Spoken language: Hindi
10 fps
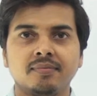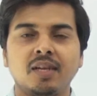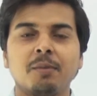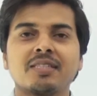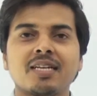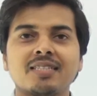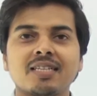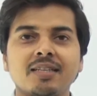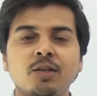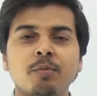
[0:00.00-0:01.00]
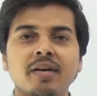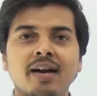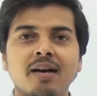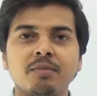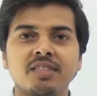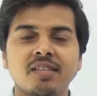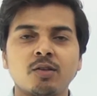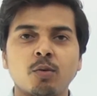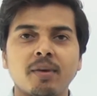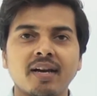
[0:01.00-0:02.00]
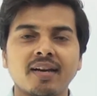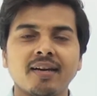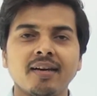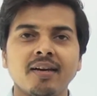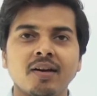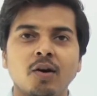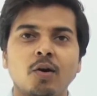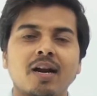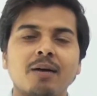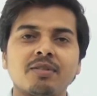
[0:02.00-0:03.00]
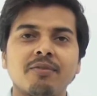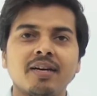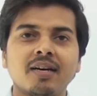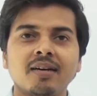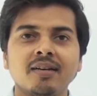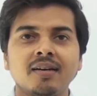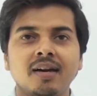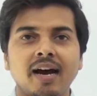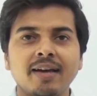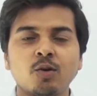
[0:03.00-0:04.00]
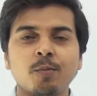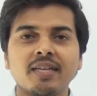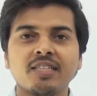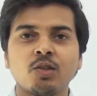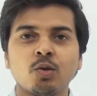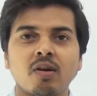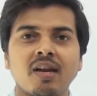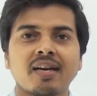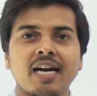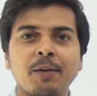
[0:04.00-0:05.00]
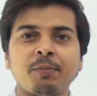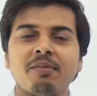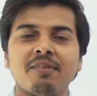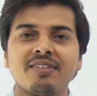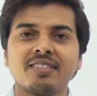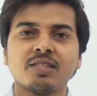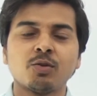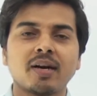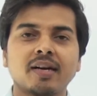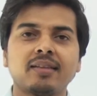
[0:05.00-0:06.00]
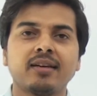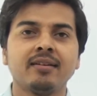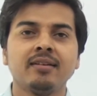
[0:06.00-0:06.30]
नमस्कार साथियों मेरा नाम जितेंद्र कुमार है और आप सभी का आई कुमार जीतू ऑनलाइन अकेडमी में फिर से स्वागत है